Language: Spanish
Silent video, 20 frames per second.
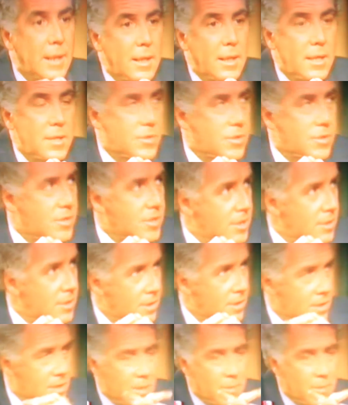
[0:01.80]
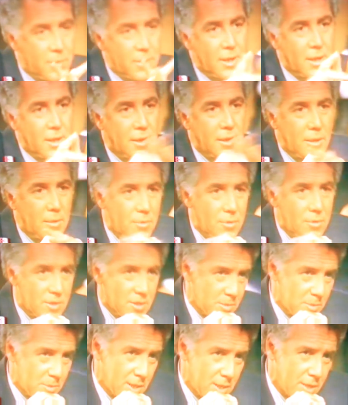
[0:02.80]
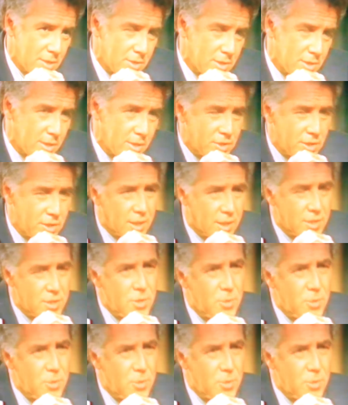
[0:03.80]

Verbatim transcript: ¿Puedo hacer que te intereses por algo más sustancioso que la